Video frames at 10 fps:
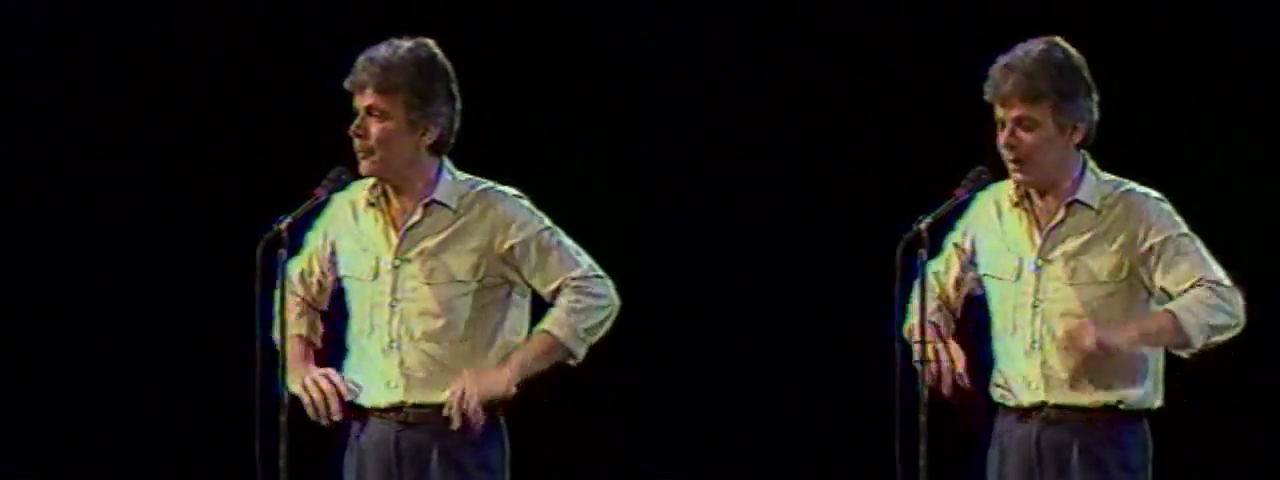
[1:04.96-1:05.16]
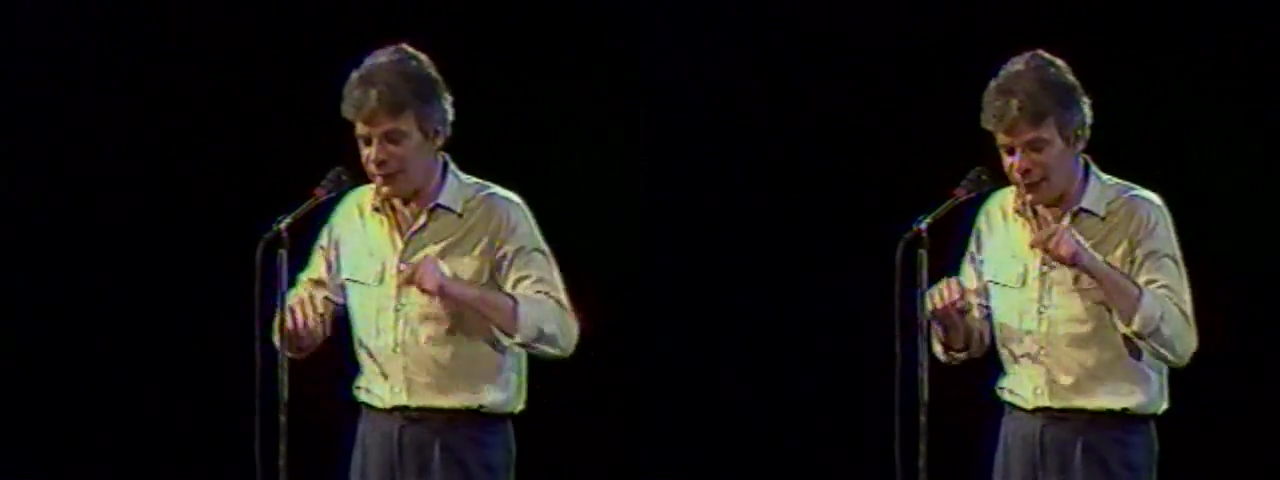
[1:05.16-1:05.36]

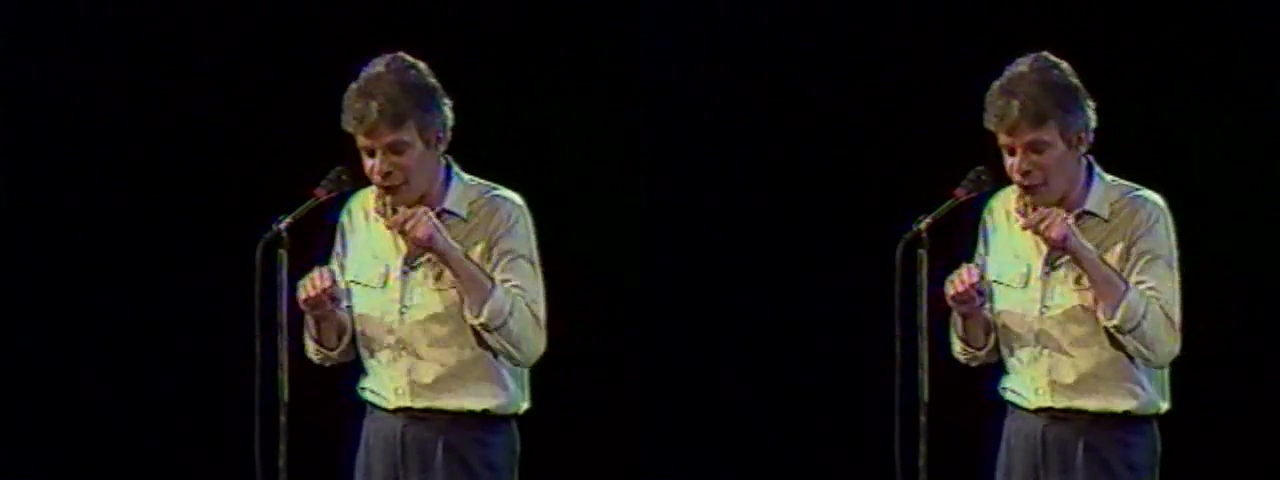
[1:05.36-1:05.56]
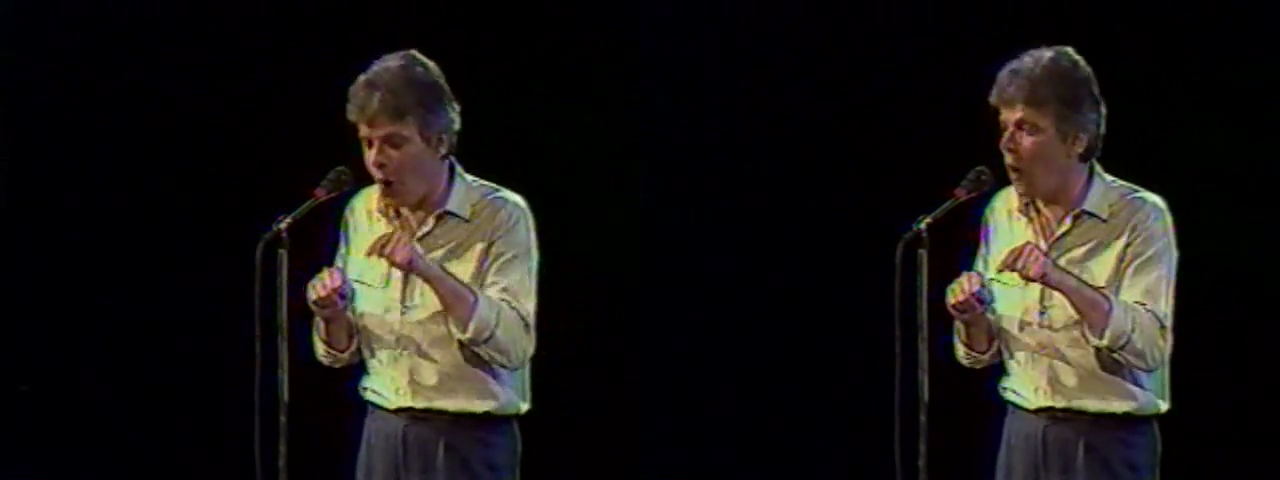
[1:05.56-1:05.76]
Paiser
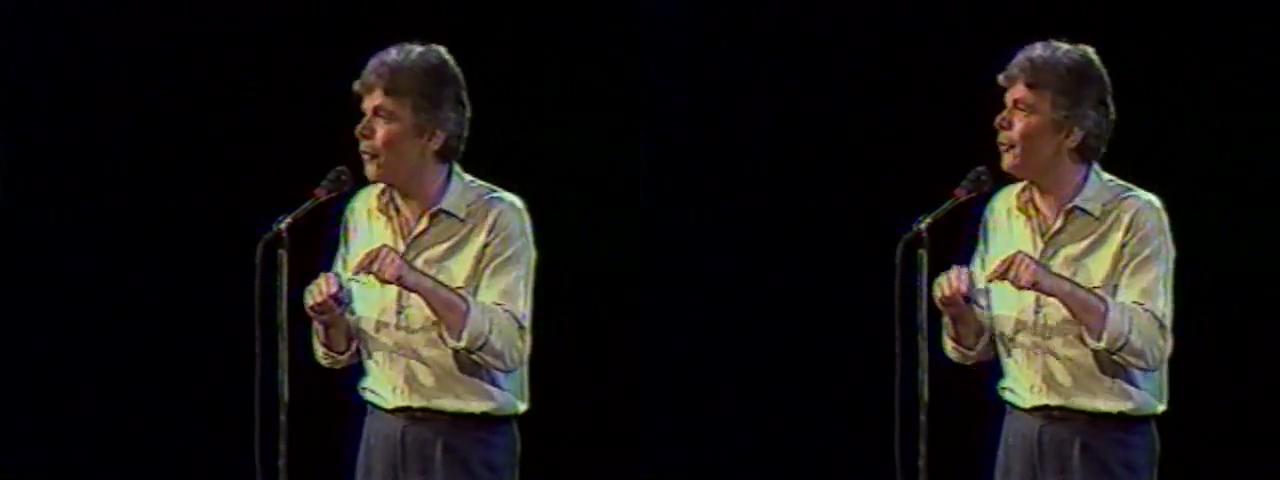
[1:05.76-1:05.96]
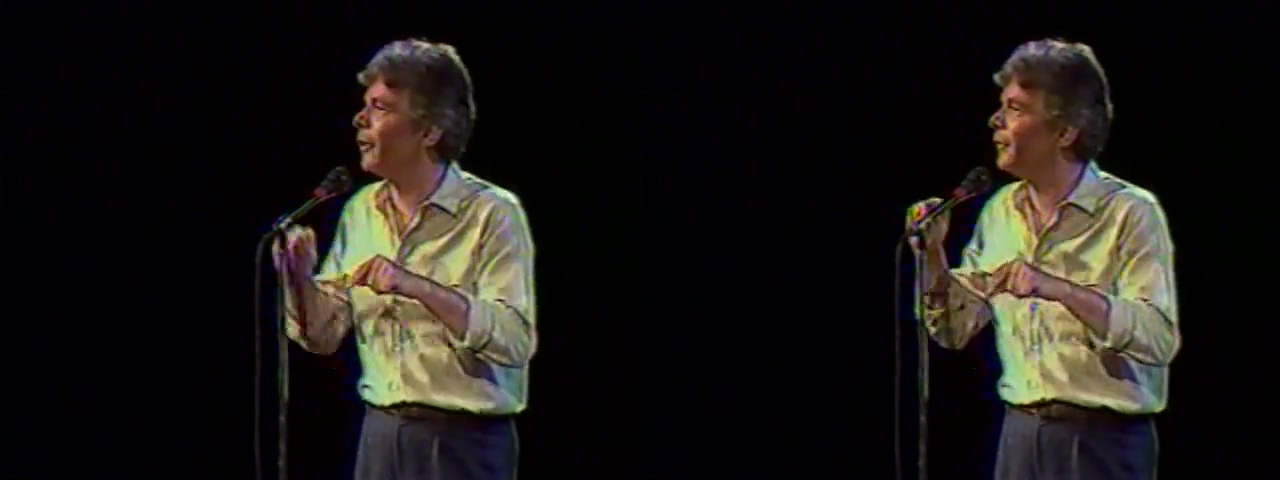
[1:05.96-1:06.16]
sur
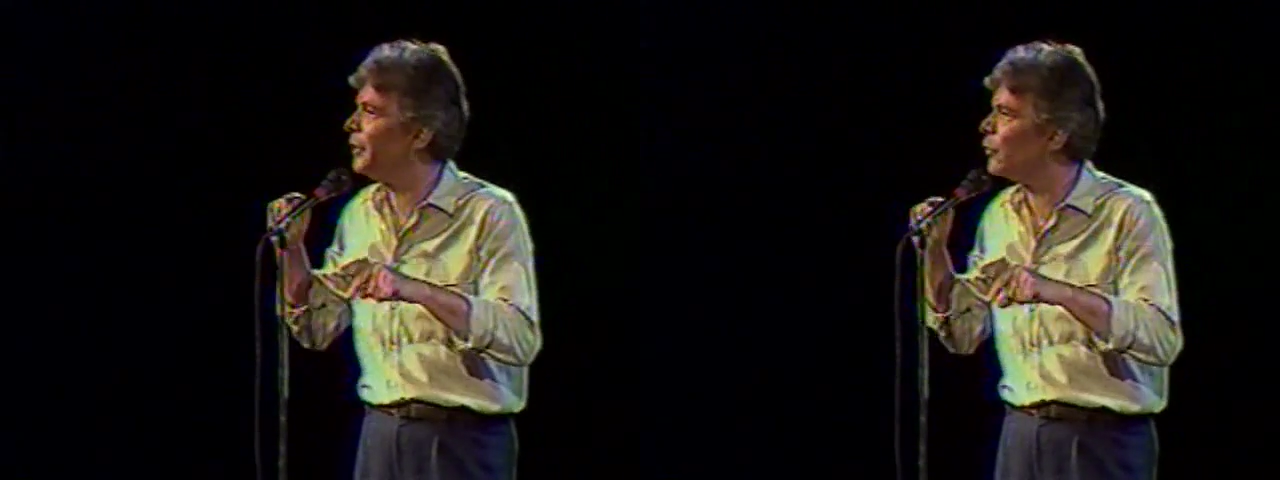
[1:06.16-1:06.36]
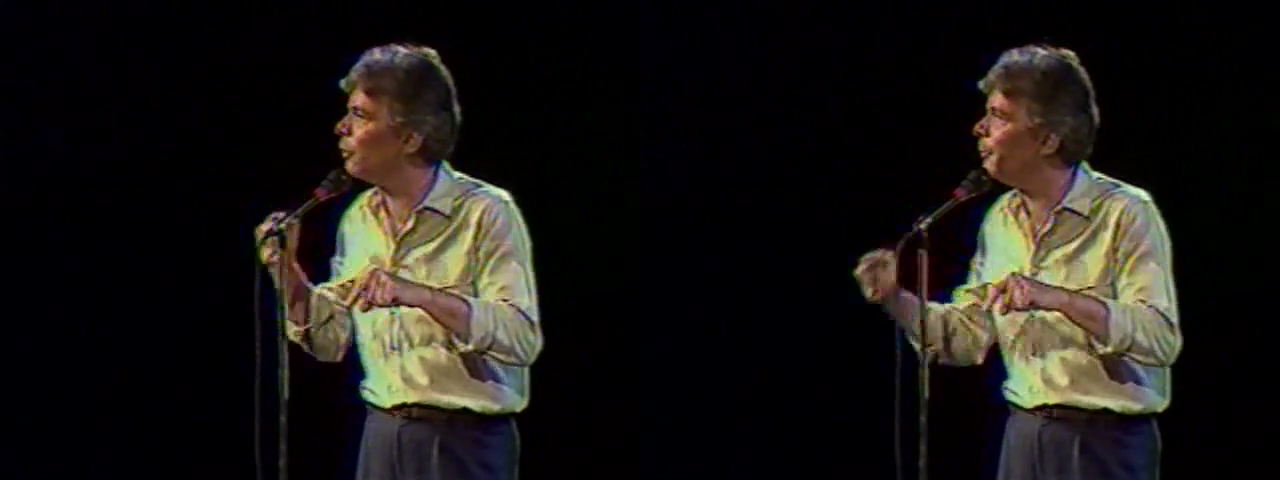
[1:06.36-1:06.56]
A1, revenir sur